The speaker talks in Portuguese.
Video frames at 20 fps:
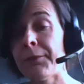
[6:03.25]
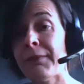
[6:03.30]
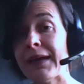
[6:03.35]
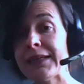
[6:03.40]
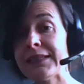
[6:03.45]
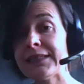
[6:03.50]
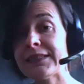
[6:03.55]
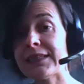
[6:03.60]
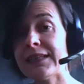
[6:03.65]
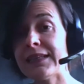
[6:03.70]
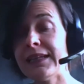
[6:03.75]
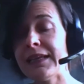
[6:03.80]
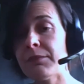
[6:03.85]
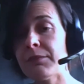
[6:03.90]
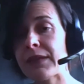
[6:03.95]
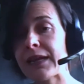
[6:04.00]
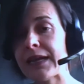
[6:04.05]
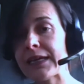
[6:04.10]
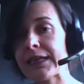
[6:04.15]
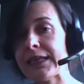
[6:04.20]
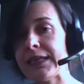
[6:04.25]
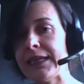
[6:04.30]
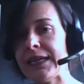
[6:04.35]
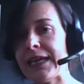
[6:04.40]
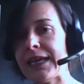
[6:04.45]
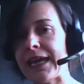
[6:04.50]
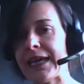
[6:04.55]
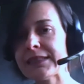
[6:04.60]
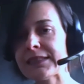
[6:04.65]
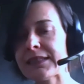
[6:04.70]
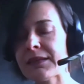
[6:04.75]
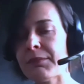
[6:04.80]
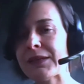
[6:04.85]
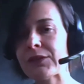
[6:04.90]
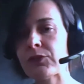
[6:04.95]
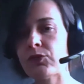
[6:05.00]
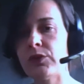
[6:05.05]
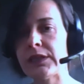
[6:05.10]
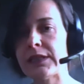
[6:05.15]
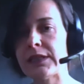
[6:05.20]
mas lembrar que essa
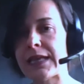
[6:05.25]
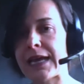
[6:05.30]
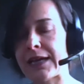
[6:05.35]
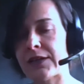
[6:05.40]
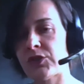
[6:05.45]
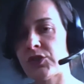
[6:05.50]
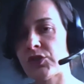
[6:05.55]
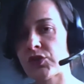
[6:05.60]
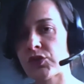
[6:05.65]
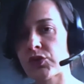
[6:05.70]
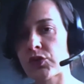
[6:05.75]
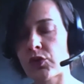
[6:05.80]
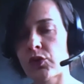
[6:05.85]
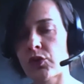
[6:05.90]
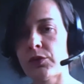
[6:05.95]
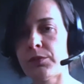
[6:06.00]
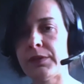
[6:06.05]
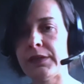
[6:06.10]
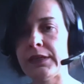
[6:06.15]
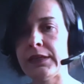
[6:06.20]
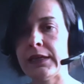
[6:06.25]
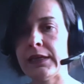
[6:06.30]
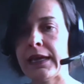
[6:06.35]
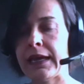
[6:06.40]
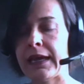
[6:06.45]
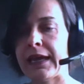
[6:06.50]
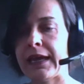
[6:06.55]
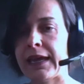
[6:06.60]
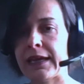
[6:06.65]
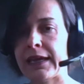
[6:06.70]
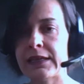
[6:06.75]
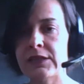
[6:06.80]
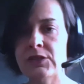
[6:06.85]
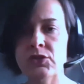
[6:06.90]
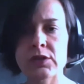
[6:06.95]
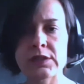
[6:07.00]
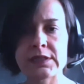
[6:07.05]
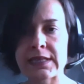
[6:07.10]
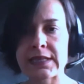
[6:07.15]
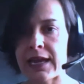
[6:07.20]
maturidade sobre é,
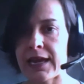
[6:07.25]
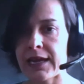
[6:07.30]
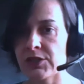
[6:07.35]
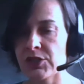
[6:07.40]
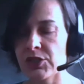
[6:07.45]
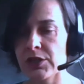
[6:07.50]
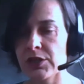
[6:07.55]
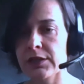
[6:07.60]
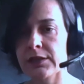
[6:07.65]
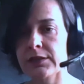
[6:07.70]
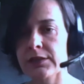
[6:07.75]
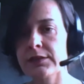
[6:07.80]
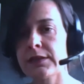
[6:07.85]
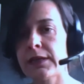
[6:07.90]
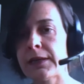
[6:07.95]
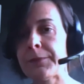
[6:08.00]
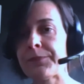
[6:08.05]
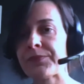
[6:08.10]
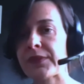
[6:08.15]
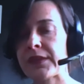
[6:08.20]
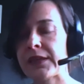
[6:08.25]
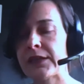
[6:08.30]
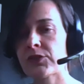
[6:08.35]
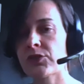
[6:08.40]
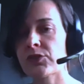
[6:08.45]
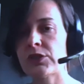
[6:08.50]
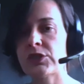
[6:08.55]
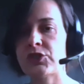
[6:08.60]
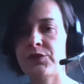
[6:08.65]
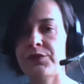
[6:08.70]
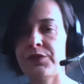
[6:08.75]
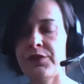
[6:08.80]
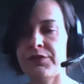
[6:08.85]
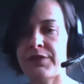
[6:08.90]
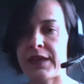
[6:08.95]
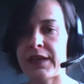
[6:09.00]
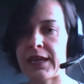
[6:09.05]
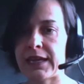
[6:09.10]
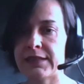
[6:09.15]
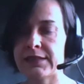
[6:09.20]
questões éticas, questões de
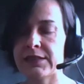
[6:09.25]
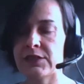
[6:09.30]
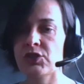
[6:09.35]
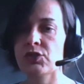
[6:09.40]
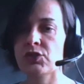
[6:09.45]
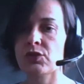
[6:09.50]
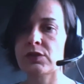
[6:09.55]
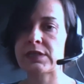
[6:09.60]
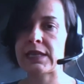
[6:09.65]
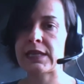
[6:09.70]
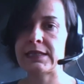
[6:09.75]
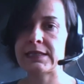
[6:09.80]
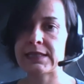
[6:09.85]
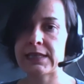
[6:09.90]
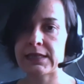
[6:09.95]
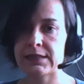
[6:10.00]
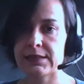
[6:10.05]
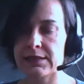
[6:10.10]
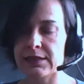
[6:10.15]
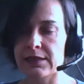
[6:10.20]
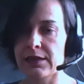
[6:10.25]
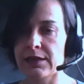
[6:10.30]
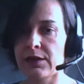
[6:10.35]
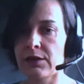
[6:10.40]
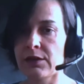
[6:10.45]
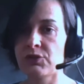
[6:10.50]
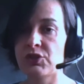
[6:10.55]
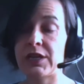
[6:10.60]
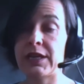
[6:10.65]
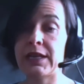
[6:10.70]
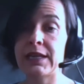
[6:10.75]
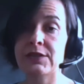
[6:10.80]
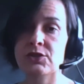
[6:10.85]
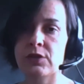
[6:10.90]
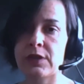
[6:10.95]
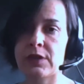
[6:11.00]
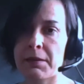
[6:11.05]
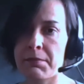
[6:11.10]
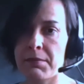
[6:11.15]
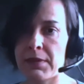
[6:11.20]
vivência, de socialização, de
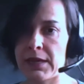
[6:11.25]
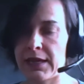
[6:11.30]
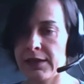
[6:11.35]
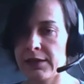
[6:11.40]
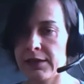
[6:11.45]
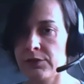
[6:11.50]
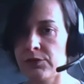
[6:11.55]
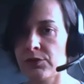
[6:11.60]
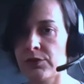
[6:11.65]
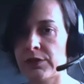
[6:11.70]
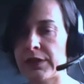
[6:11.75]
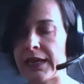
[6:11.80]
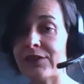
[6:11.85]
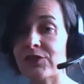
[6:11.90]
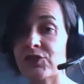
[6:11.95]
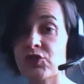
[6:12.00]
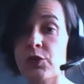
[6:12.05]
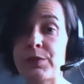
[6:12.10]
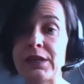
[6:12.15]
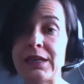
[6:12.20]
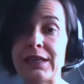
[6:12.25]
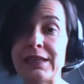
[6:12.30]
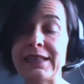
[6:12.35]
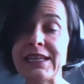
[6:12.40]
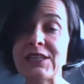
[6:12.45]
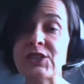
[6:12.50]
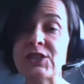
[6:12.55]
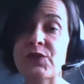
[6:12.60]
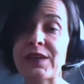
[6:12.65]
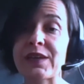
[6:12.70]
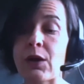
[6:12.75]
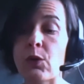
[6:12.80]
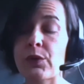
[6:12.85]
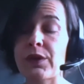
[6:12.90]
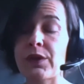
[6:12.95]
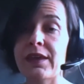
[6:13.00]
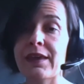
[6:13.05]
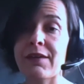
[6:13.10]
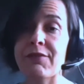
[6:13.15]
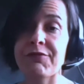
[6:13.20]
relacionamento, né? Sobre identificar o
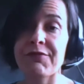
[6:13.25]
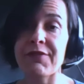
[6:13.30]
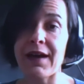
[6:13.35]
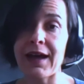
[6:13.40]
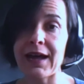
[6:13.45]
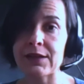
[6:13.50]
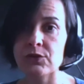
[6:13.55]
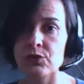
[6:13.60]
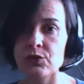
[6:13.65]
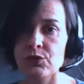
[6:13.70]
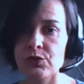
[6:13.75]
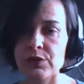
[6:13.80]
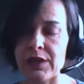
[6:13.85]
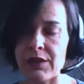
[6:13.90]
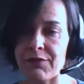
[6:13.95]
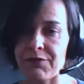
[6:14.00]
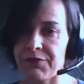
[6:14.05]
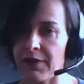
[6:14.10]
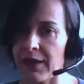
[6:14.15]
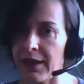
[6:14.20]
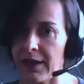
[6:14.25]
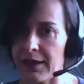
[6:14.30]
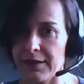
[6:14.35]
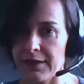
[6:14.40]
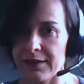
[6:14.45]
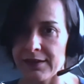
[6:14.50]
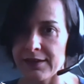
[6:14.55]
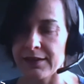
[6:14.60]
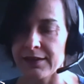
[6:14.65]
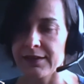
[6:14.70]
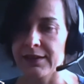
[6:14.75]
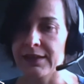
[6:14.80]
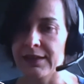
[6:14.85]
que é fato do que é fake.